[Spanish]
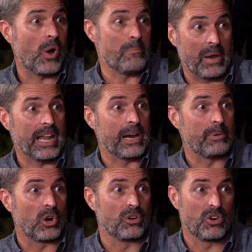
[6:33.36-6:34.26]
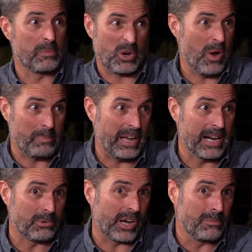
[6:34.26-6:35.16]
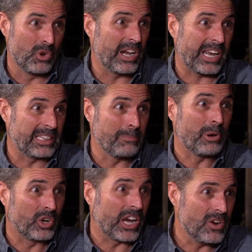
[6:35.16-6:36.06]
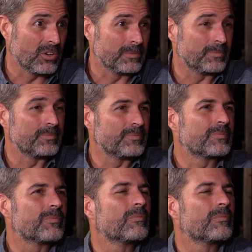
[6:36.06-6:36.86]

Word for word: cojas pena, pero no me cojas pena porque hay mujeres que están peor que yo. Correcto,